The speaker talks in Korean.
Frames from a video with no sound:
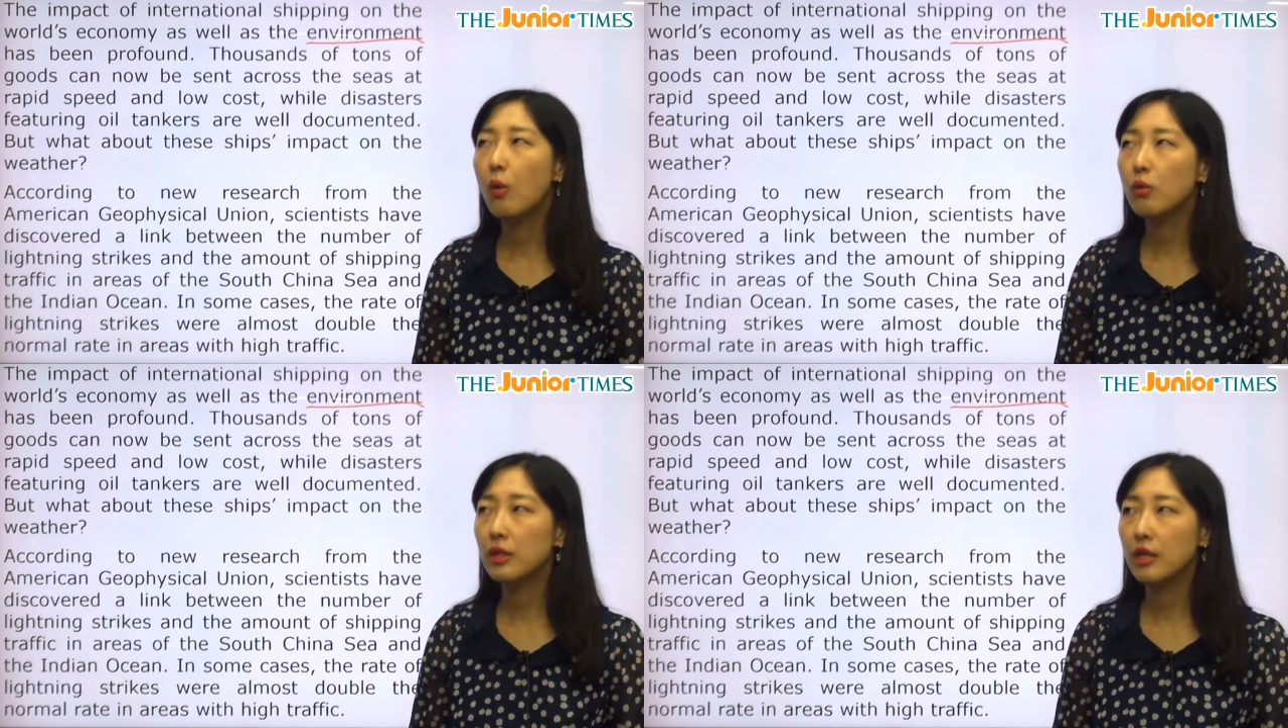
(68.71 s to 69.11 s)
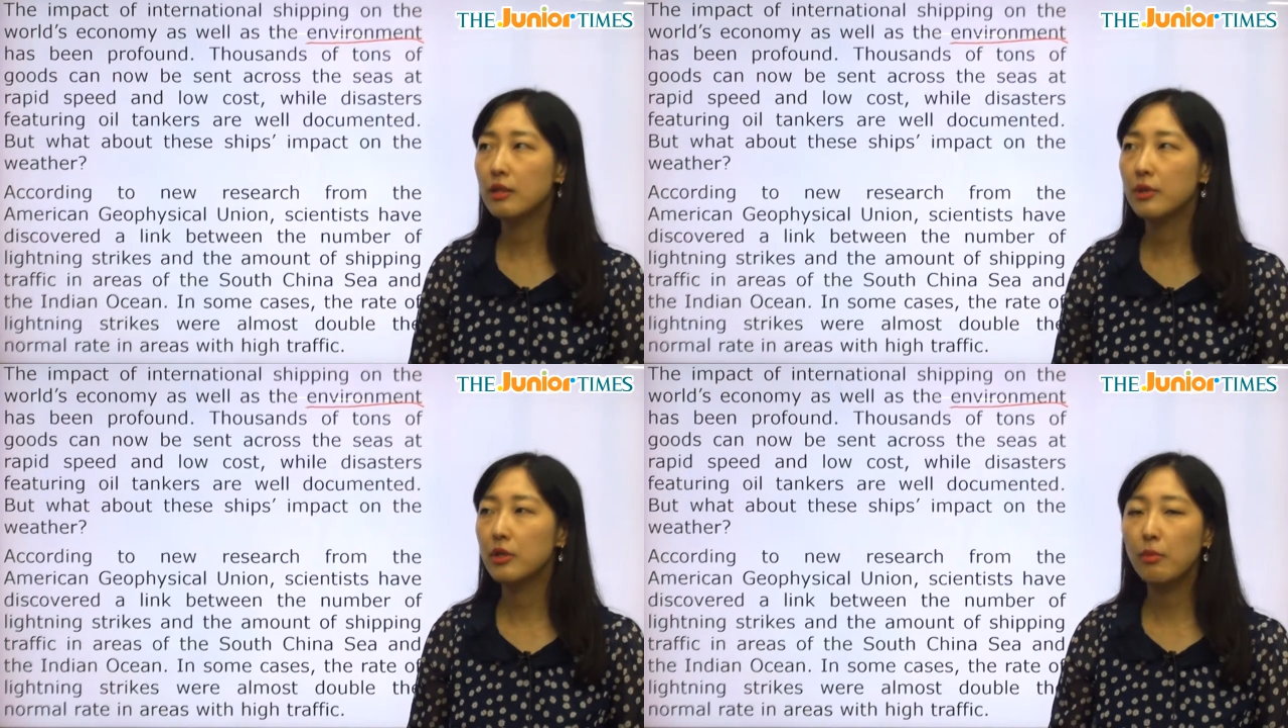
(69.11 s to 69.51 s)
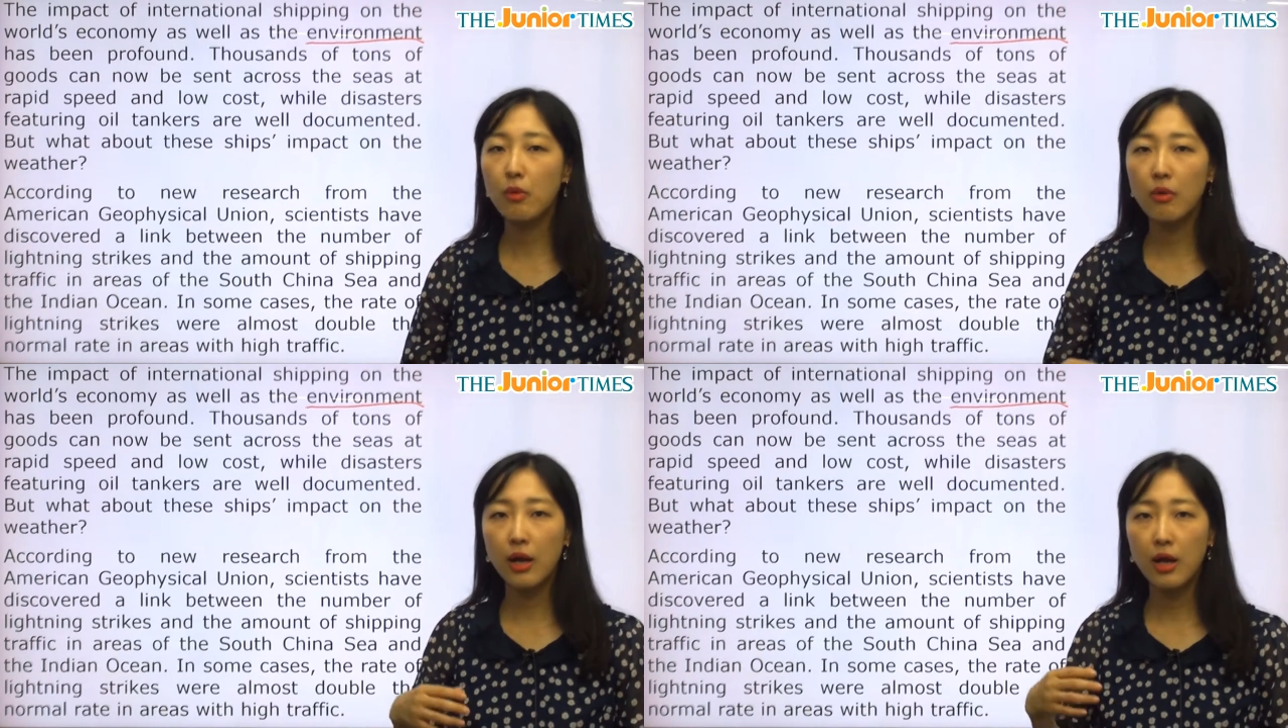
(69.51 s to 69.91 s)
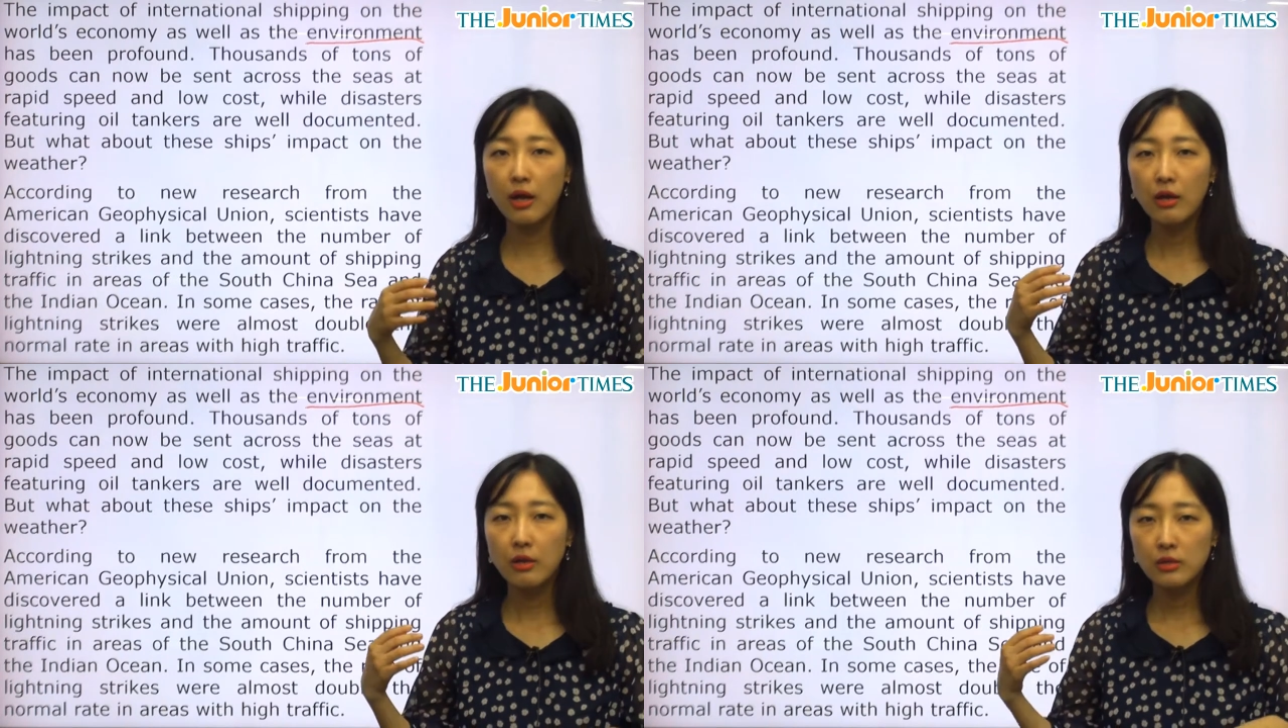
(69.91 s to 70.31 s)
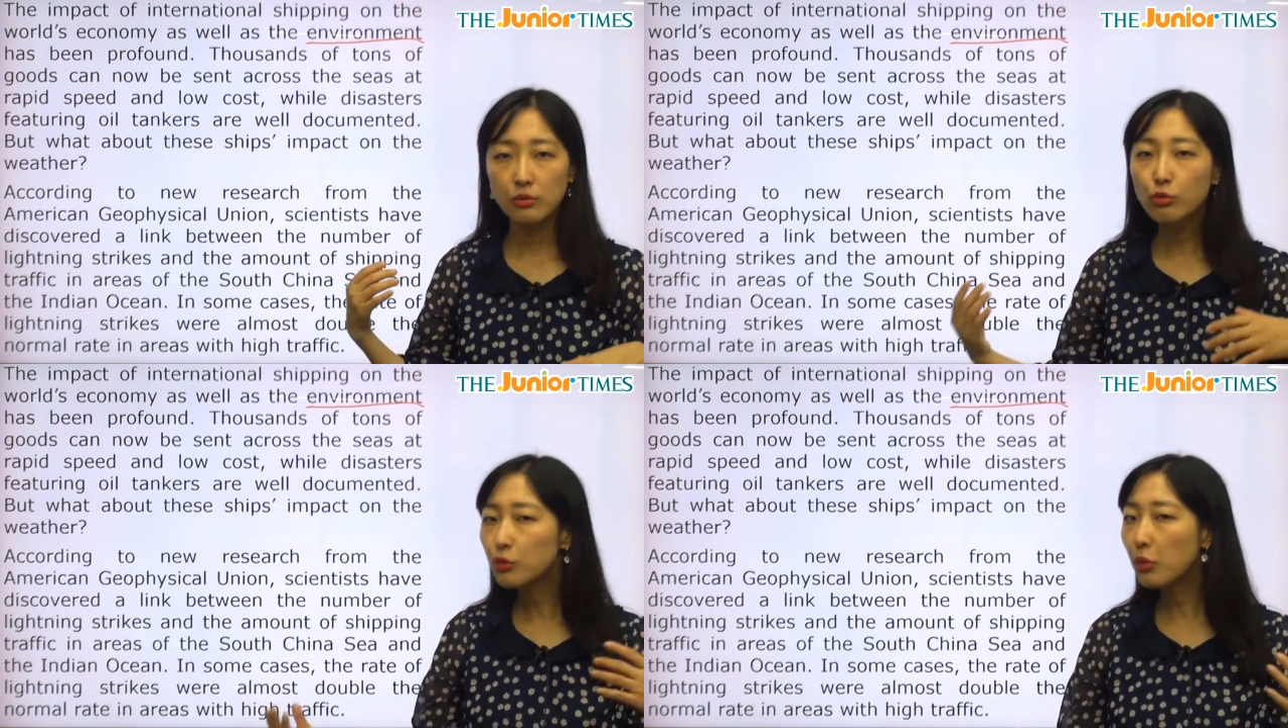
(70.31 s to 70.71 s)
혹은 아니면은 뭔가 그
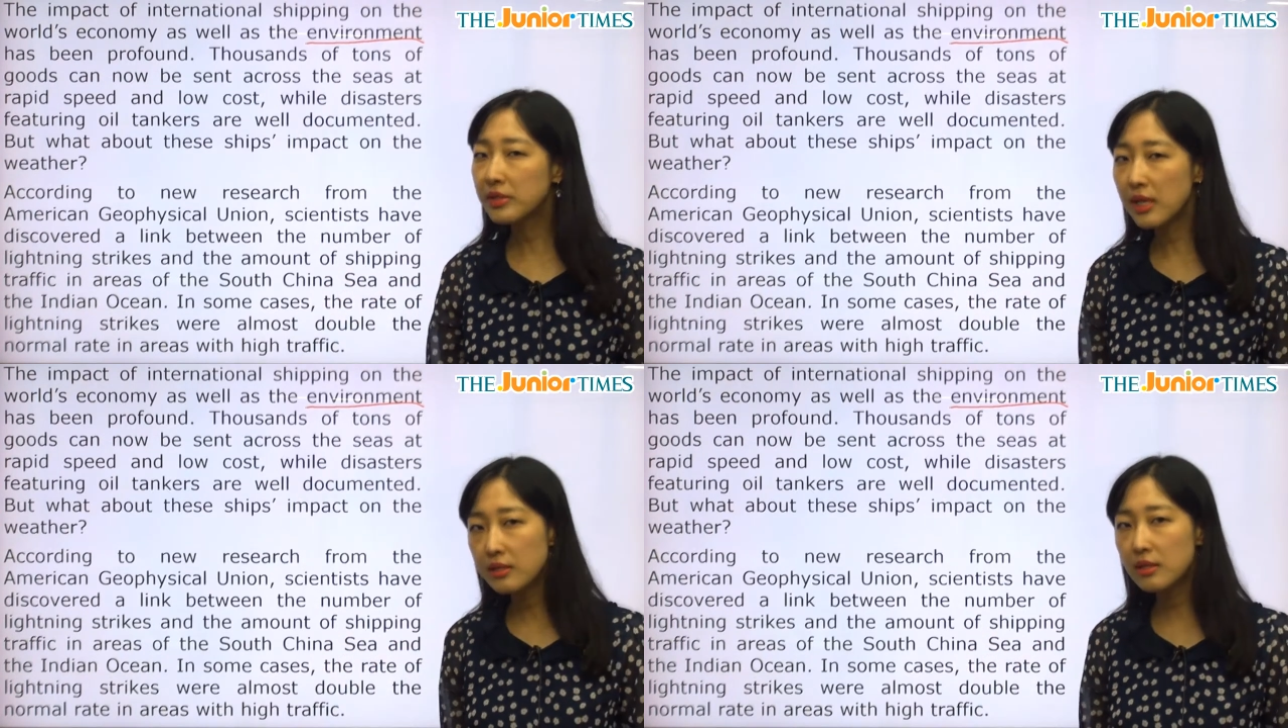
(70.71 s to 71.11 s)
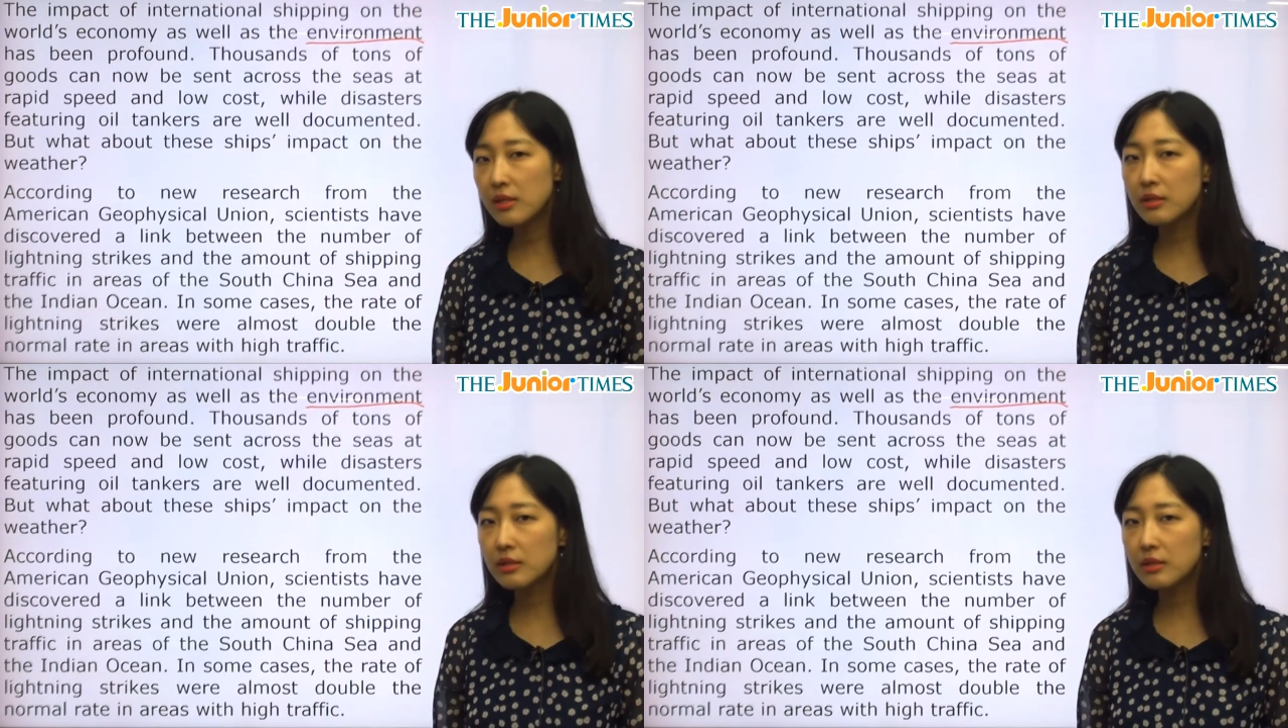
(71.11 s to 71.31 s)
운송에 차질이